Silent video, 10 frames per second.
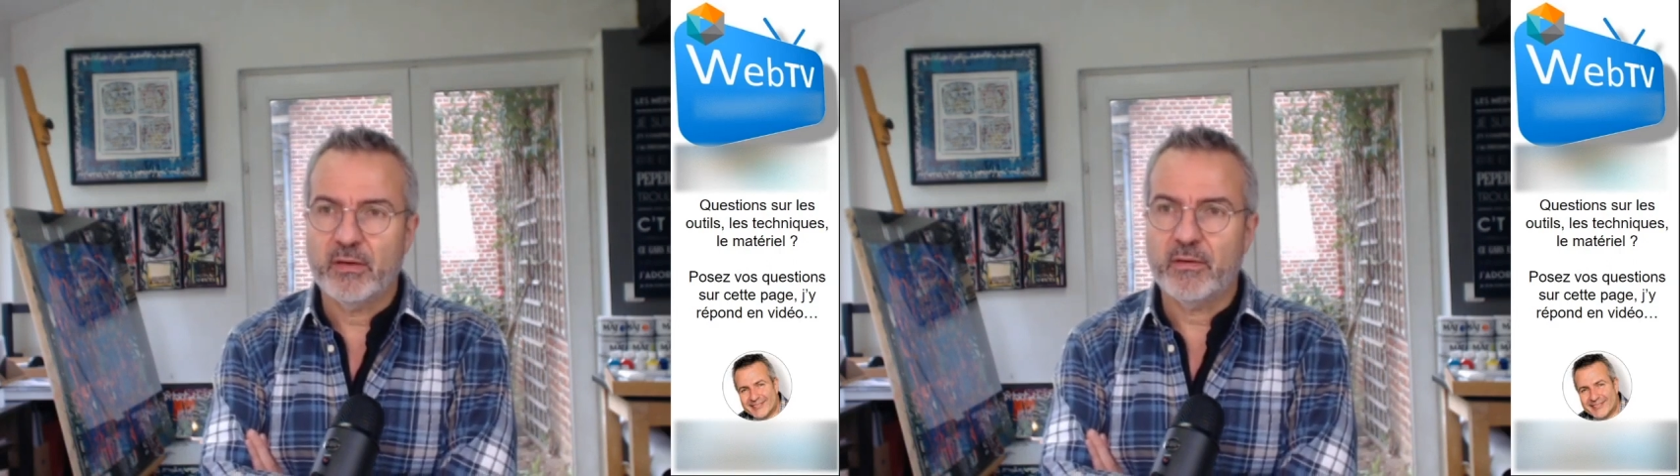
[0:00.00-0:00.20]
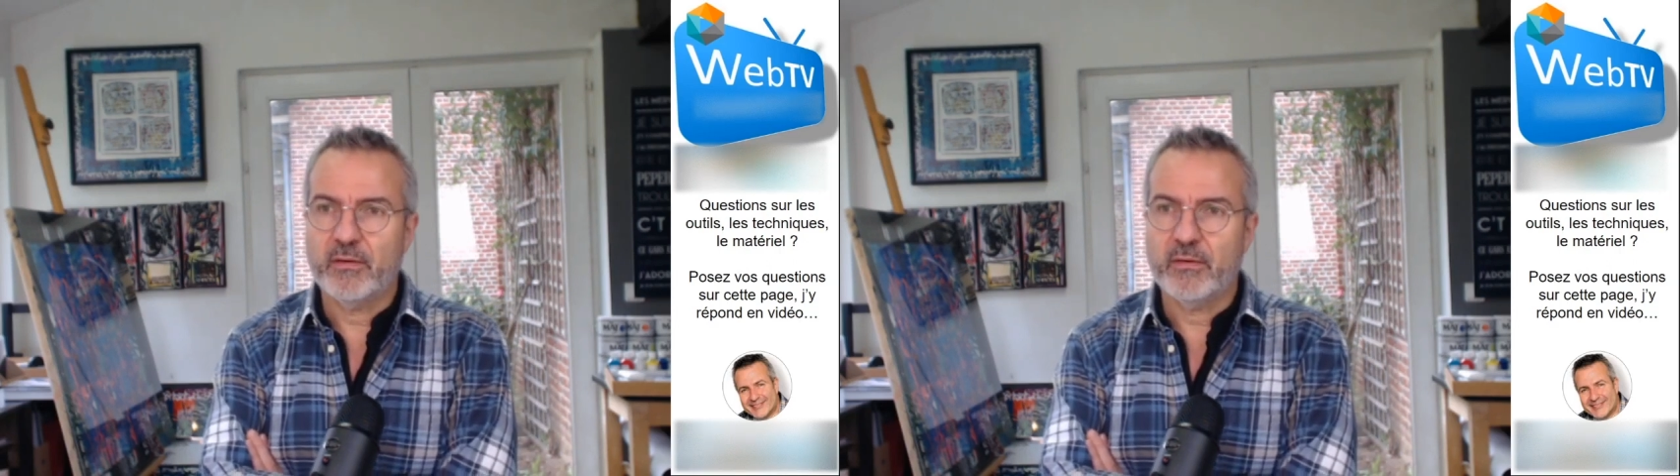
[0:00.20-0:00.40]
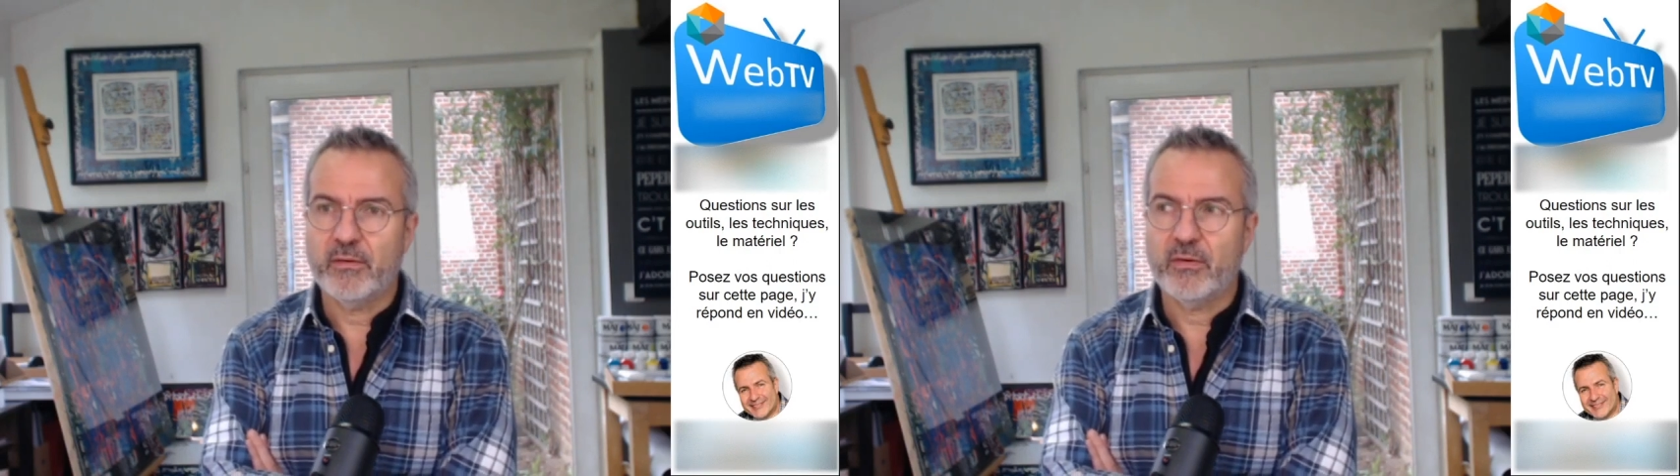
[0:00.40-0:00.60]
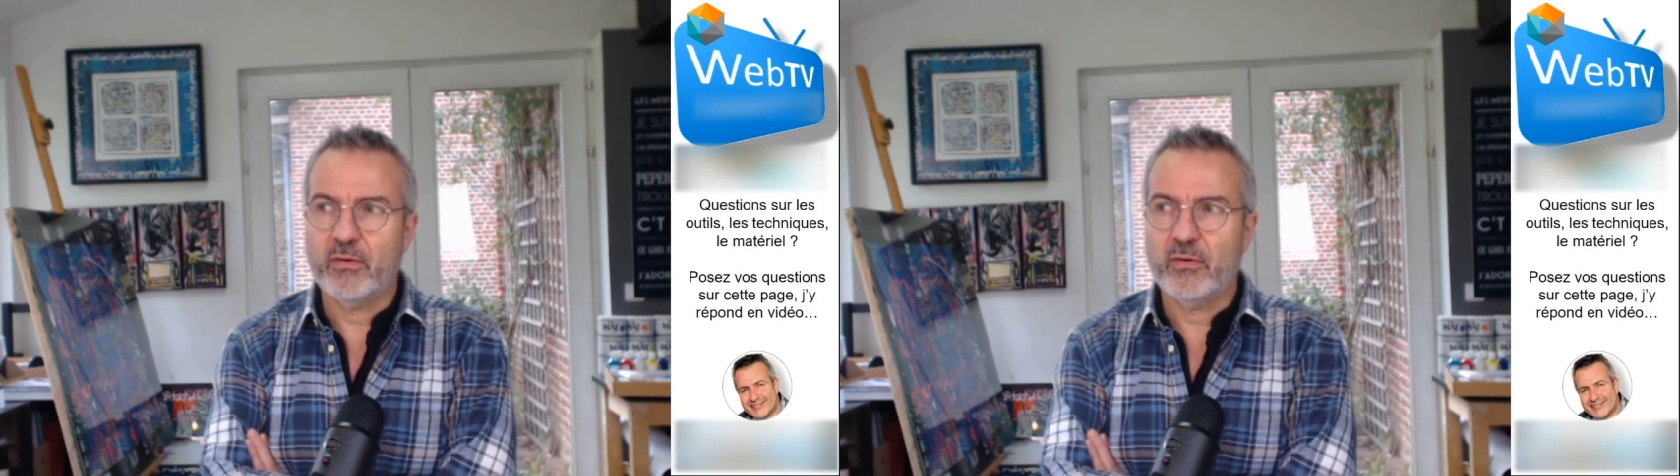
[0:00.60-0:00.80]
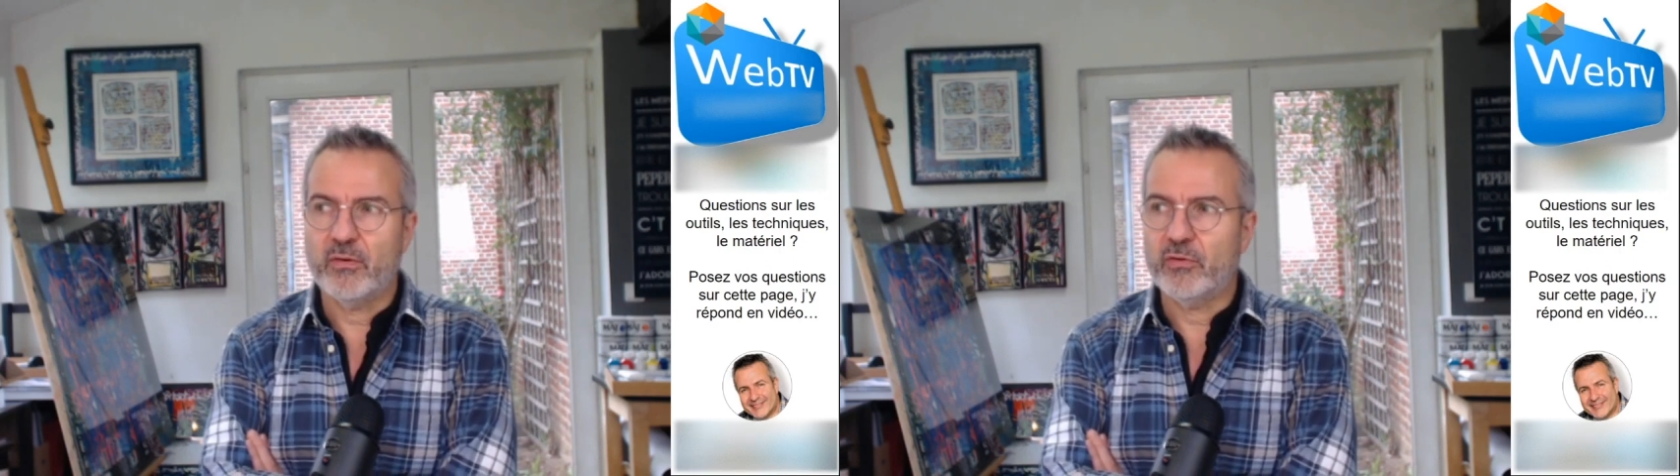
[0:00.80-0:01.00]

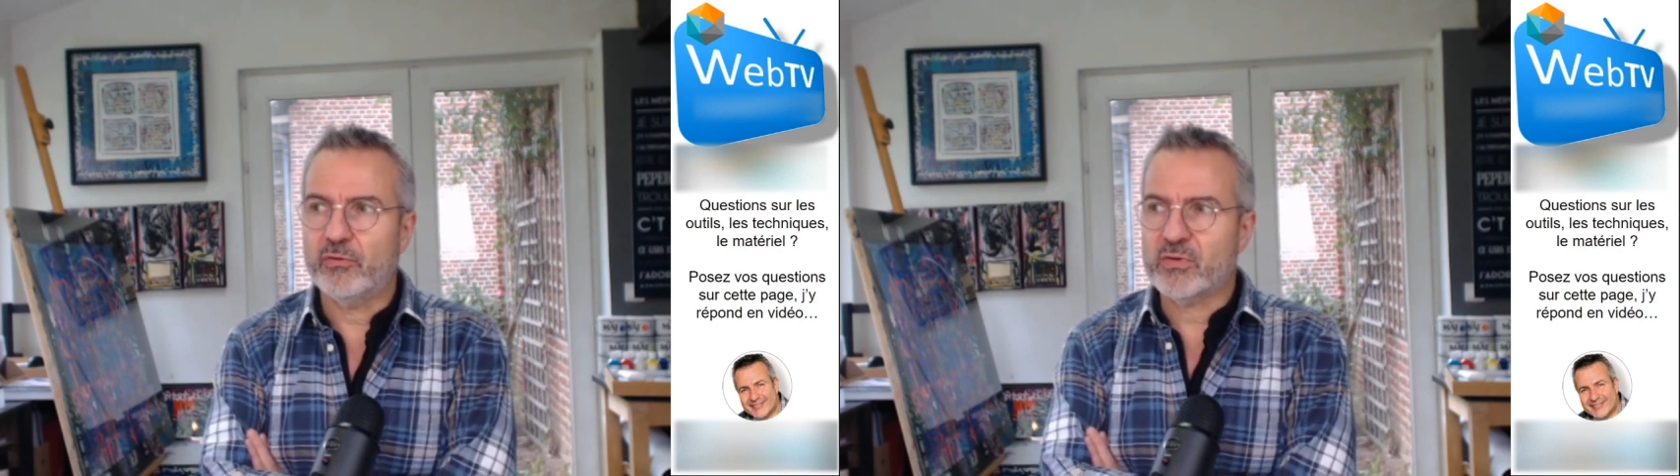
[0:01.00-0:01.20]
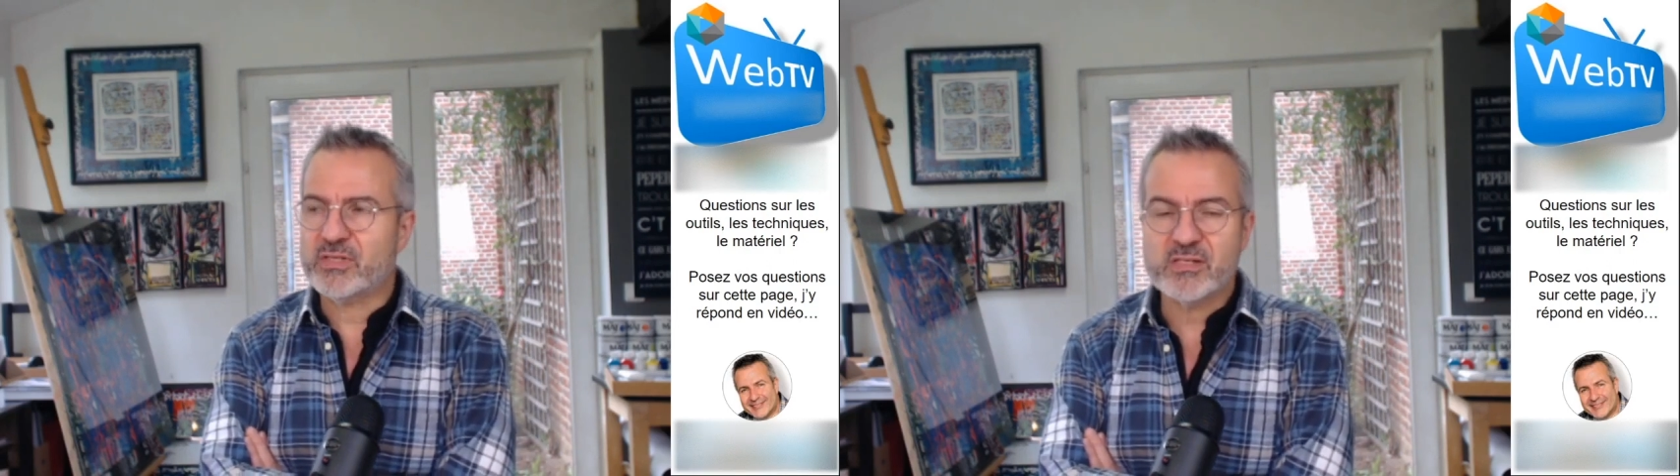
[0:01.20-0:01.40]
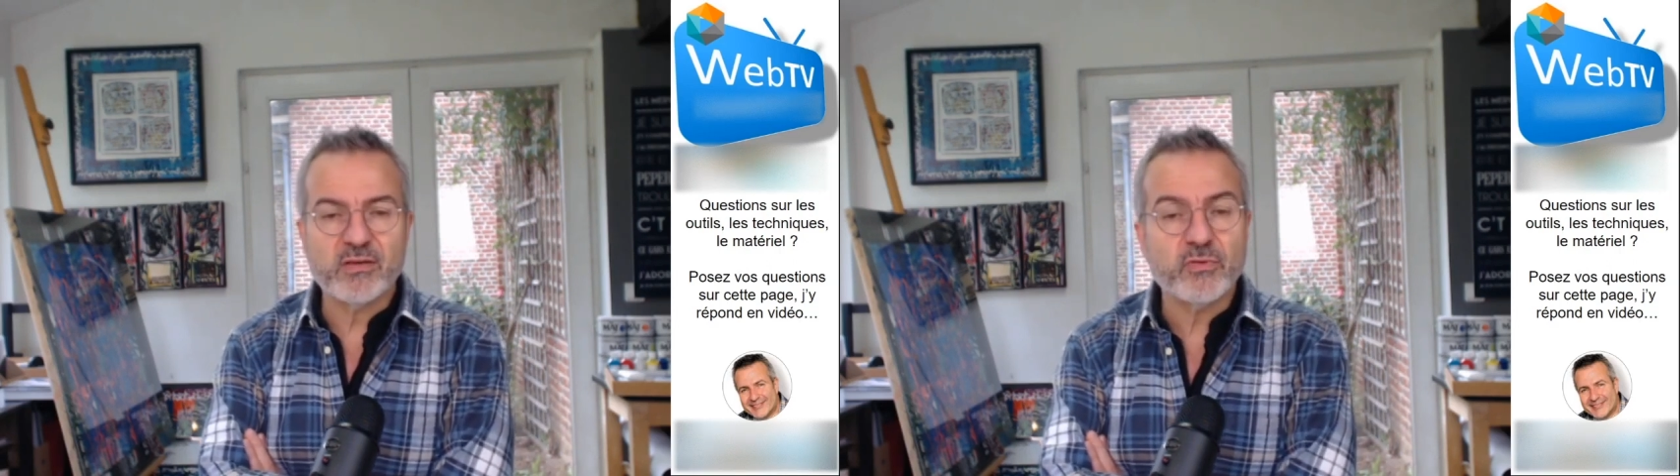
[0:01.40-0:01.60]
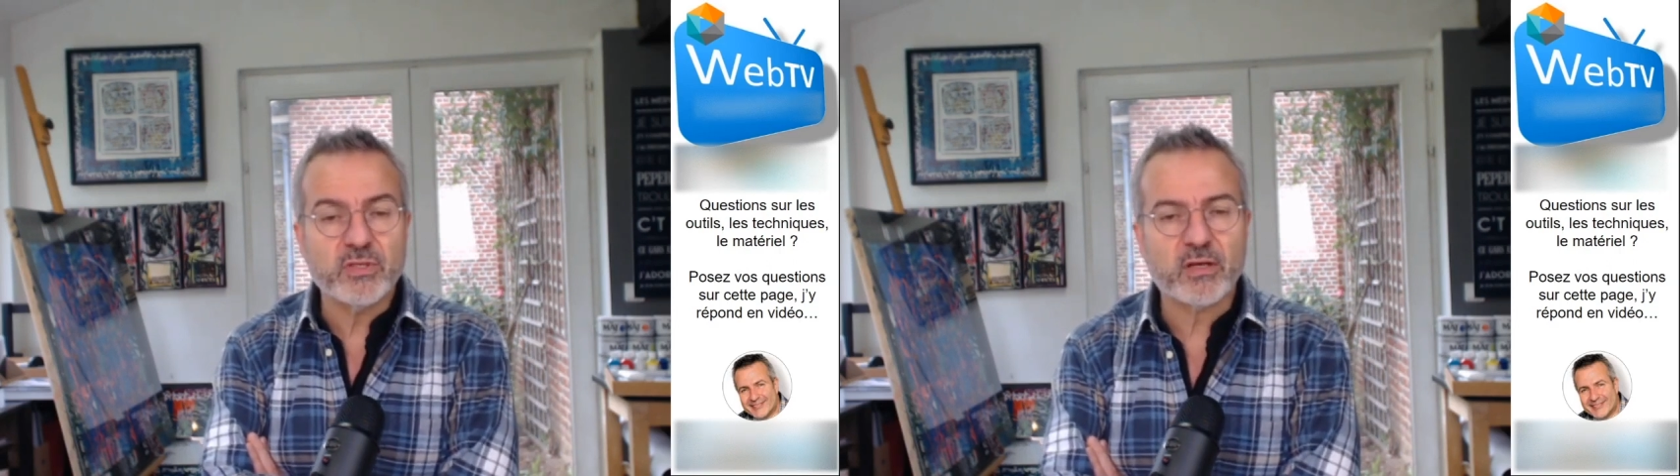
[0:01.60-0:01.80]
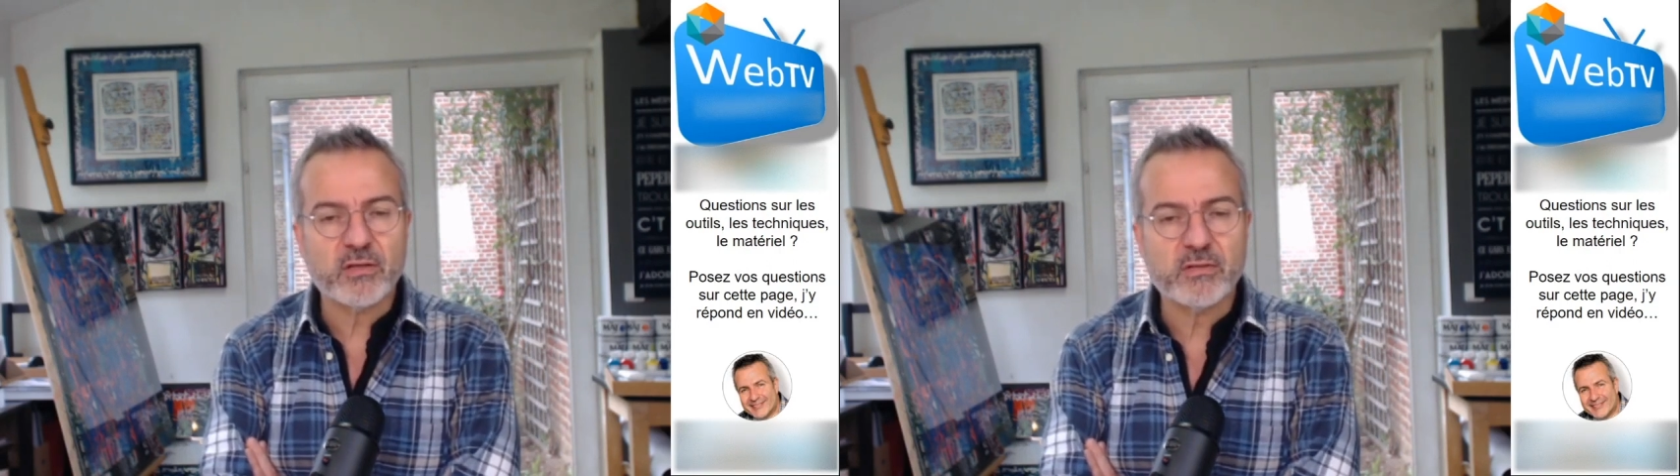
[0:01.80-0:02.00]
Euh, donc ça, veut dire,